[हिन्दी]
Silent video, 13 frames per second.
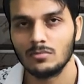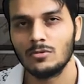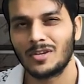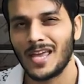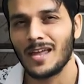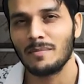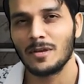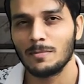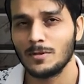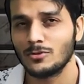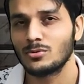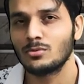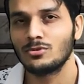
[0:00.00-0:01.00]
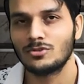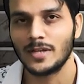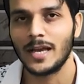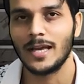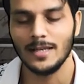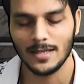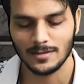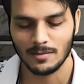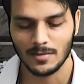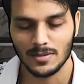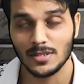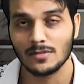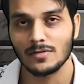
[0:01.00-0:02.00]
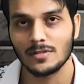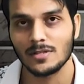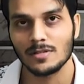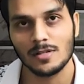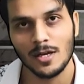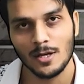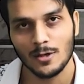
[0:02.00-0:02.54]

तो खैर मेरे पास तो कुछ है नहीं ऐसा बिजनेस बिजनेस